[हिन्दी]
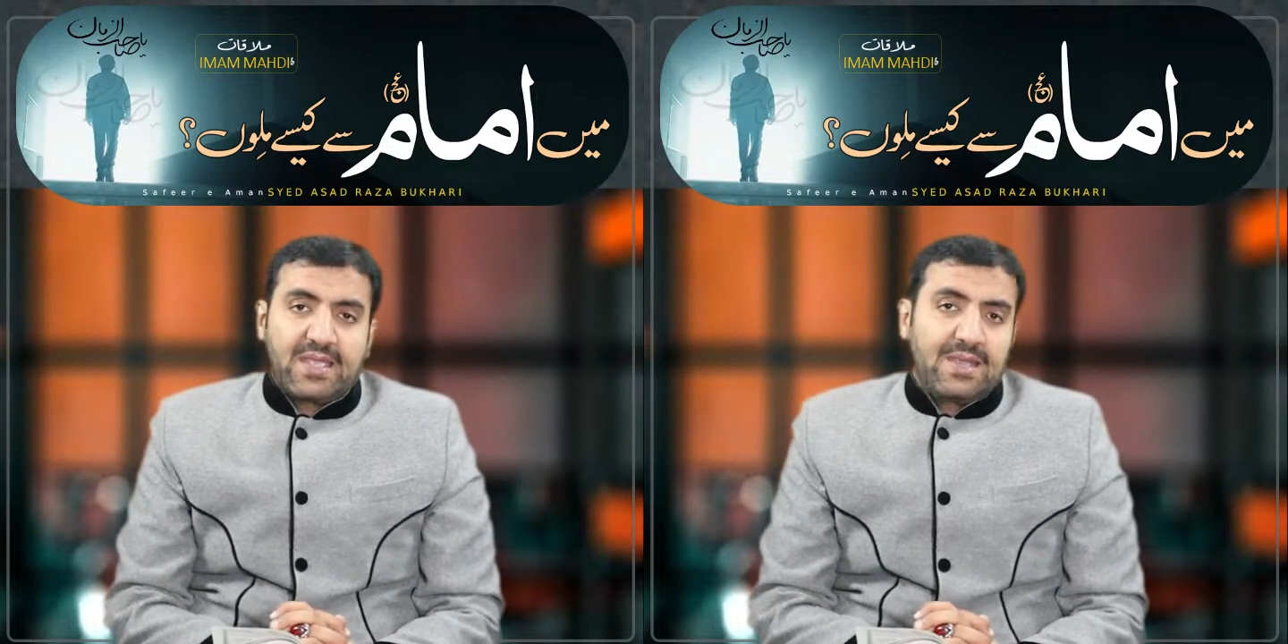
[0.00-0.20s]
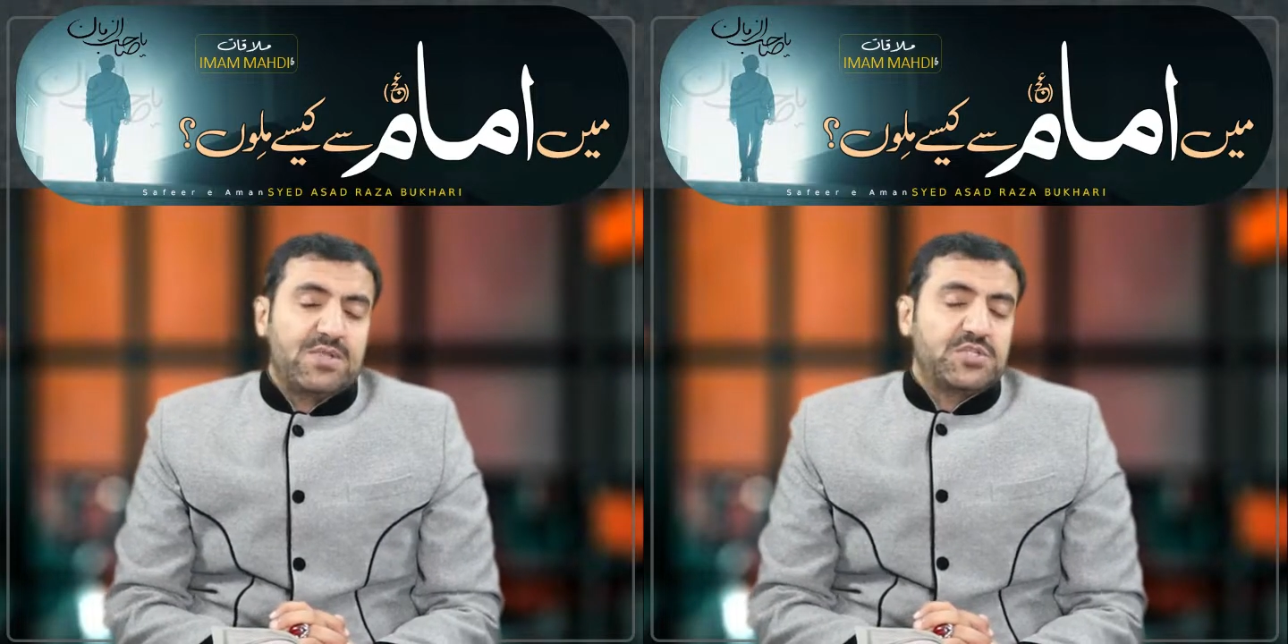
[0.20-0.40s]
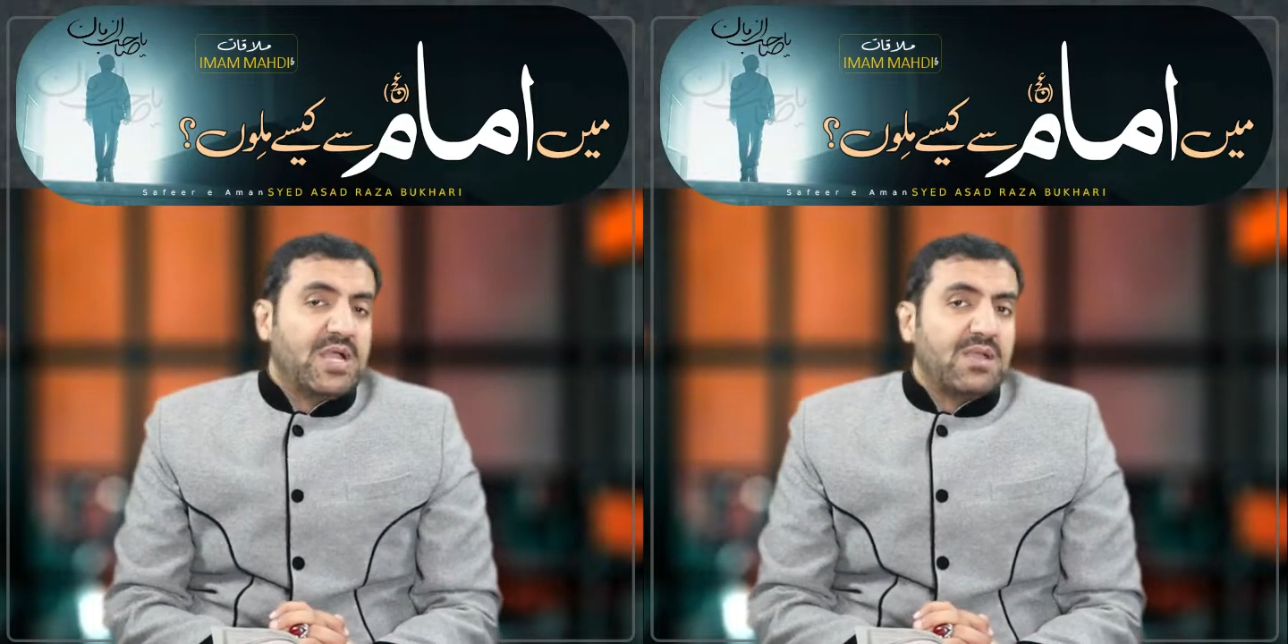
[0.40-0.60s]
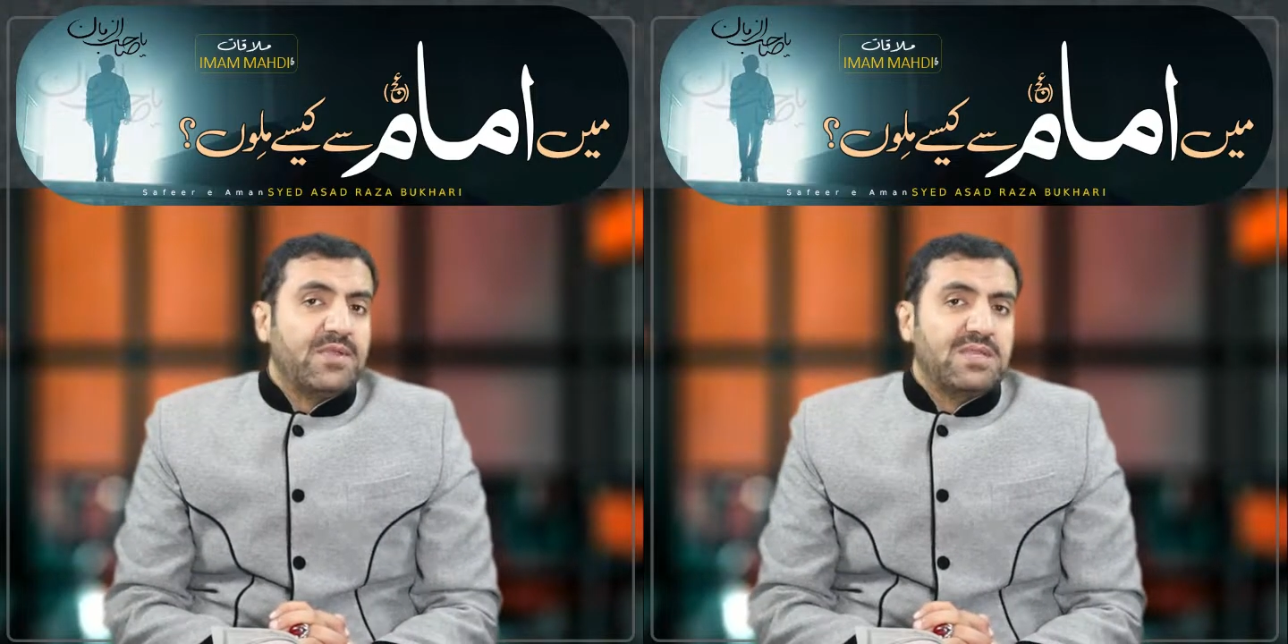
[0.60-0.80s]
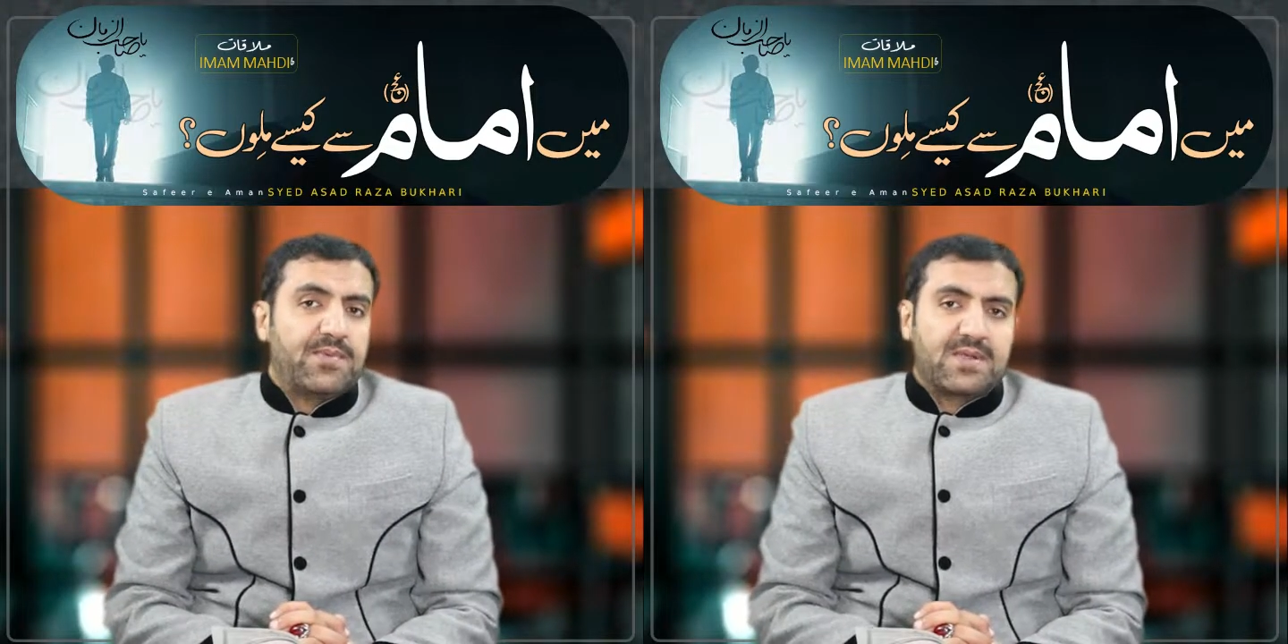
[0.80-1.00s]
कि हमें शक
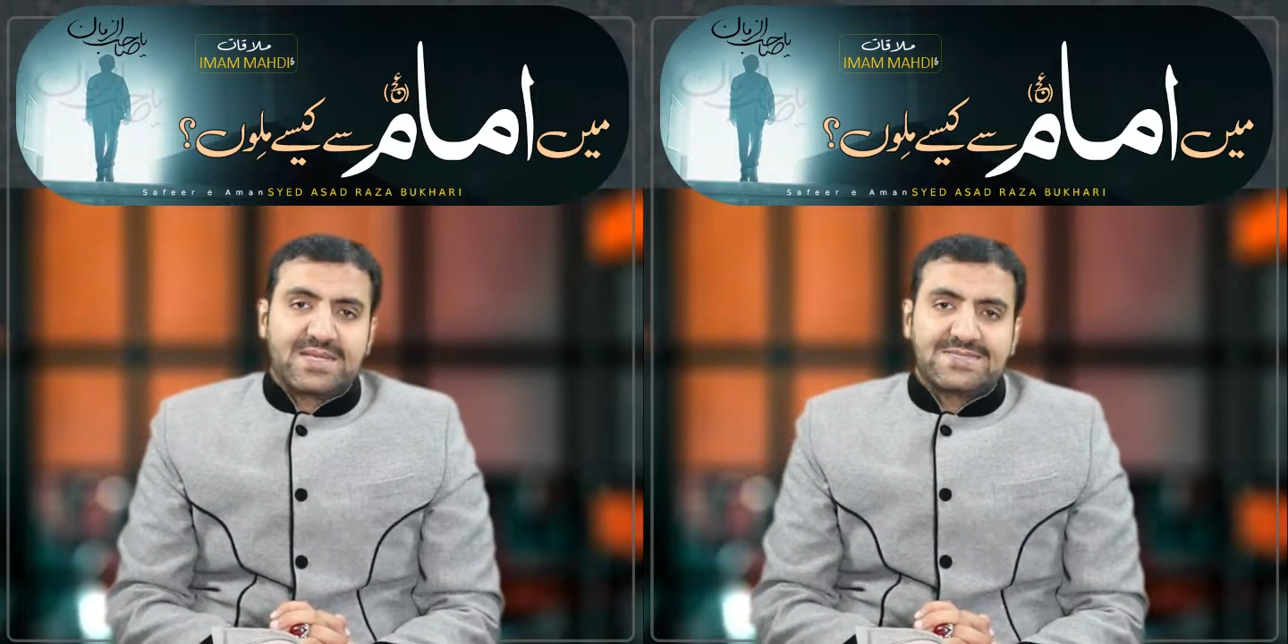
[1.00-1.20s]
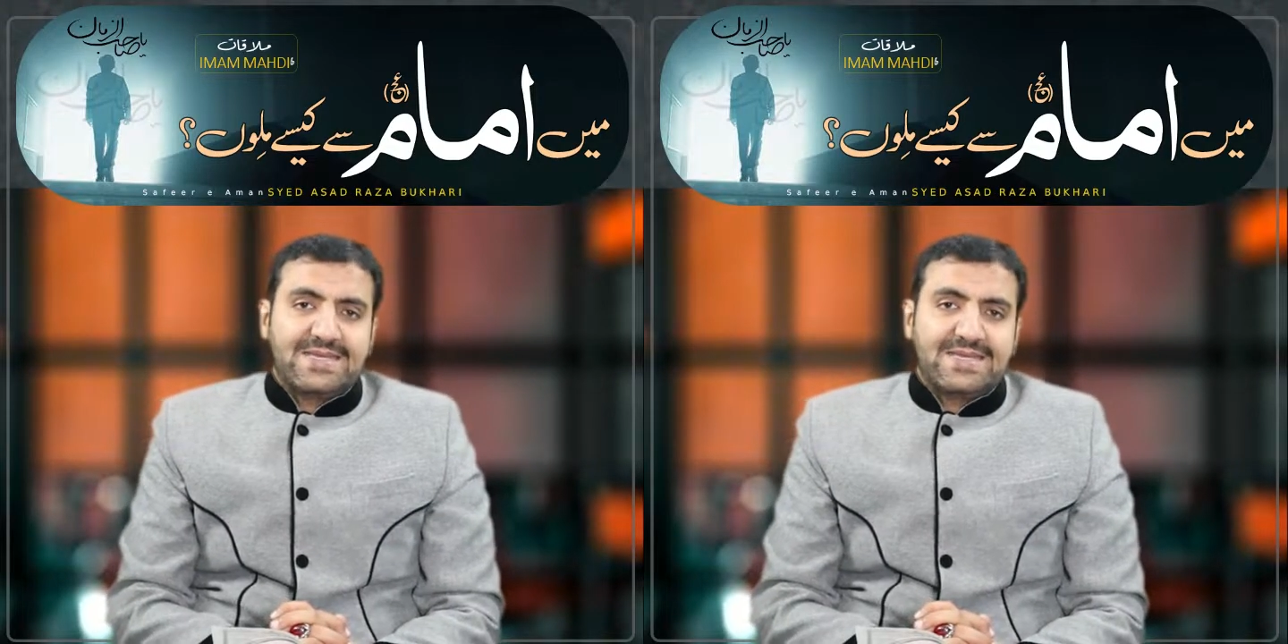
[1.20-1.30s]
में नहीं पड़ना